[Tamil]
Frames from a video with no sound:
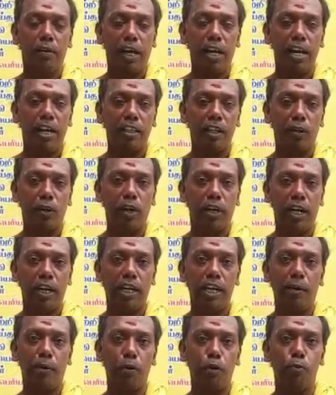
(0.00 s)
கைலாசர்கள் கோயில்
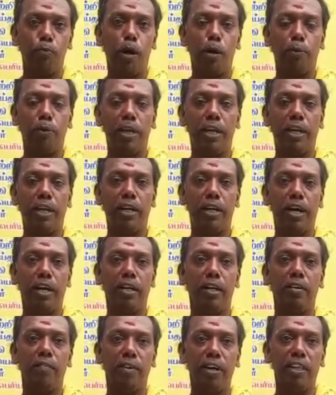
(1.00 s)
கட்டி அவனும் கும்பாபிஷேகம்
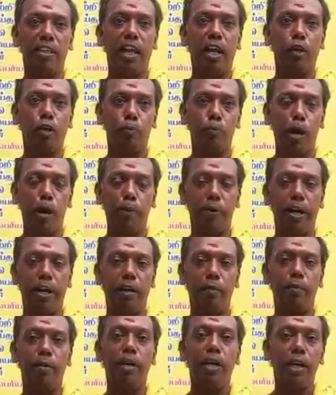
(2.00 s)
செய்கின்றார் விடுந்தால்
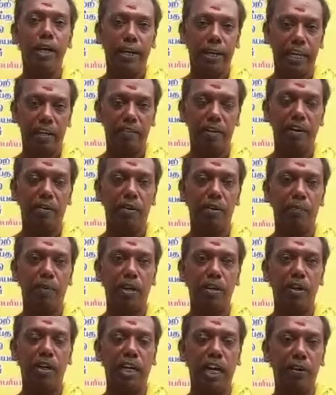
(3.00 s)
கும்பாபிஷேகம் இறைவன் அவன்
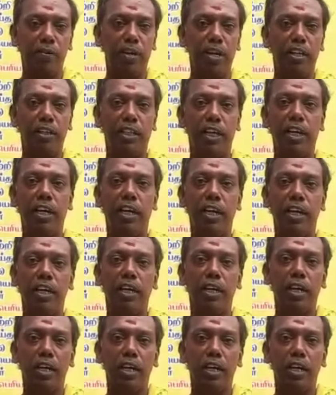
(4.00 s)
மன்னன் கனவிலே சென்று